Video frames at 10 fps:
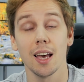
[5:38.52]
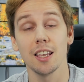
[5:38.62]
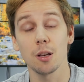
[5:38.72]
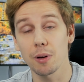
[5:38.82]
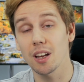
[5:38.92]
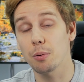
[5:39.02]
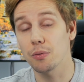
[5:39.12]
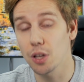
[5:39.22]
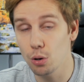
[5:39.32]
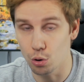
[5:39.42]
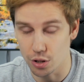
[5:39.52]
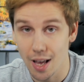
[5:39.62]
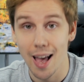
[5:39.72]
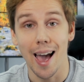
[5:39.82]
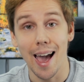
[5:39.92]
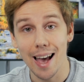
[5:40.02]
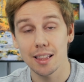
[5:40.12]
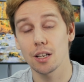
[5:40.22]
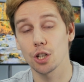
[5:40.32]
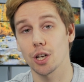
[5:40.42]
И теперь я повторюсь,
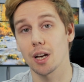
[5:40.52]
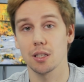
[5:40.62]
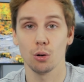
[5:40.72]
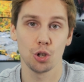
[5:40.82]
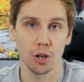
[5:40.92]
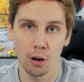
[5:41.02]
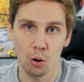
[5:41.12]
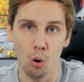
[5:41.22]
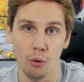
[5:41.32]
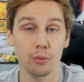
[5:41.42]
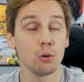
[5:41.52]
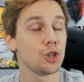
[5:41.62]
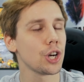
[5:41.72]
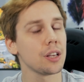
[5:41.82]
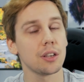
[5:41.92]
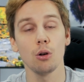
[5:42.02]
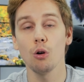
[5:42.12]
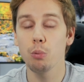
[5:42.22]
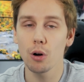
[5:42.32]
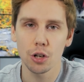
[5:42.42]
это решается очень легко. Включайте
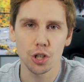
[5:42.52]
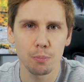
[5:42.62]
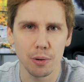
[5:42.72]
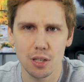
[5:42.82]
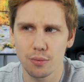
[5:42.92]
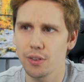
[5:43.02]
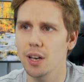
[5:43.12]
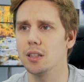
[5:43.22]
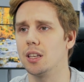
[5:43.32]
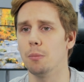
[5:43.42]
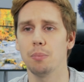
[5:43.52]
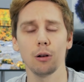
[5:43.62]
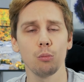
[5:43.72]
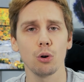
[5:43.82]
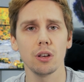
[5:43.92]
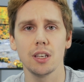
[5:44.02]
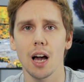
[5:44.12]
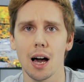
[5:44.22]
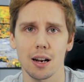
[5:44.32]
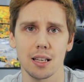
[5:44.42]
любой режим подсветки, при любой
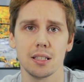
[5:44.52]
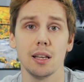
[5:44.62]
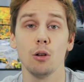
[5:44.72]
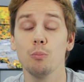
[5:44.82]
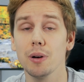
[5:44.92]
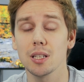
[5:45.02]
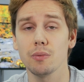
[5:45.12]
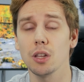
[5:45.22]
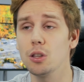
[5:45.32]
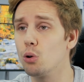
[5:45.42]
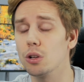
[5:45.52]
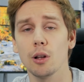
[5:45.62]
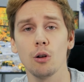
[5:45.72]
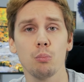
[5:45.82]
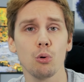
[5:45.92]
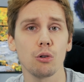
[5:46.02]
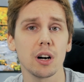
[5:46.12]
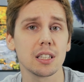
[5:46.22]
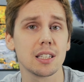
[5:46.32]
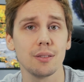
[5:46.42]
яркости, любые светодиоды
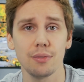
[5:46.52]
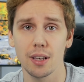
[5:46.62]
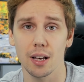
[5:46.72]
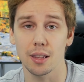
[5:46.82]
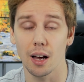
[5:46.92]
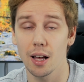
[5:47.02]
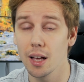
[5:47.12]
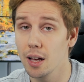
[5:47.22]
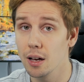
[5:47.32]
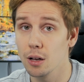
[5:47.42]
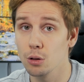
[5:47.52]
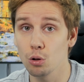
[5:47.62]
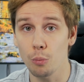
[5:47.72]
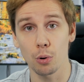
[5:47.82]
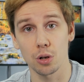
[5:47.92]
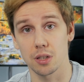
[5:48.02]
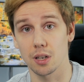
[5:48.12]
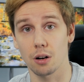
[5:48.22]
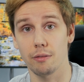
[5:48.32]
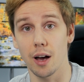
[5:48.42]
любого цвета. Но просто
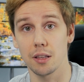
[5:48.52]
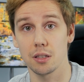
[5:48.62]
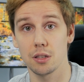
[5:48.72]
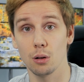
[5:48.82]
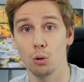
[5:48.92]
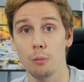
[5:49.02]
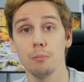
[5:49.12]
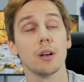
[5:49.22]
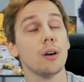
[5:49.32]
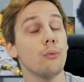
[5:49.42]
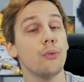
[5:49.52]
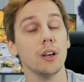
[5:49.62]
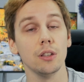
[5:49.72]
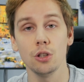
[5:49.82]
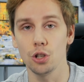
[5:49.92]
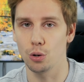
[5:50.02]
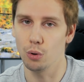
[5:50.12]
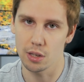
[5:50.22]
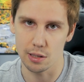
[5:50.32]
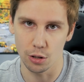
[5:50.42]
закрываете стеклом, вы
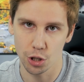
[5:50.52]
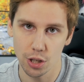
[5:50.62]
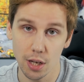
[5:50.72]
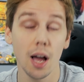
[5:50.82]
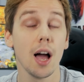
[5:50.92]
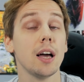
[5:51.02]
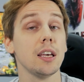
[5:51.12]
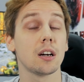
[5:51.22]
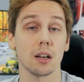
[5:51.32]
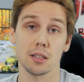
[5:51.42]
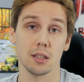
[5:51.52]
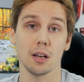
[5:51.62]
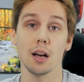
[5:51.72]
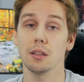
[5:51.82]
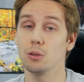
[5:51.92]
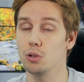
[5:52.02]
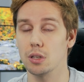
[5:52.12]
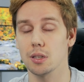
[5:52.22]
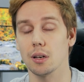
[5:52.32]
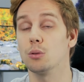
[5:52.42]
ничего не слышите, и красота
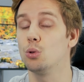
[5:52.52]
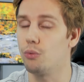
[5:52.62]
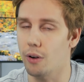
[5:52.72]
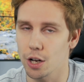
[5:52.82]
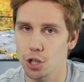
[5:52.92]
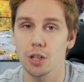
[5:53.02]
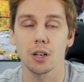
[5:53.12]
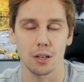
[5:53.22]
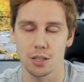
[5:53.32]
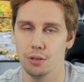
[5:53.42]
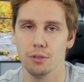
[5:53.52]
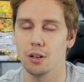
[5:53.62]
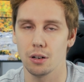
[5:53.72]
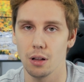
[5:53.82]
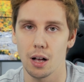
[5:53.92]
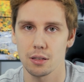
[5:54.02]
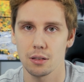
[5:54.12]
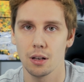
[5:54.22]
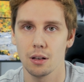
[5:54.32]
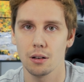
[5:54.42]
доносится до ваших красивых глаз.
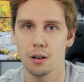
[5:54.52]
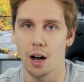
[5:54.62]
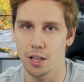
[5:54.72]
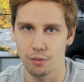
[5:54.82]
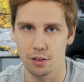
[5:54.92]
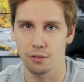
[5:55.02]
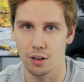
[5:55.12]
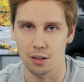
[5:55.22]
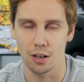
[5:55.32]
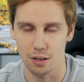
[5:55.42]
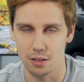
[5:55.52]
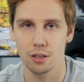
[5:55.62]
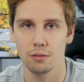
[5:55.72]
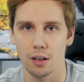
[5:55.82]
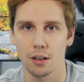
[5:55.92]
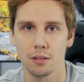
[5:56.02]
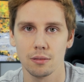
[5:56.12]
А они ведь, наверное, красивые.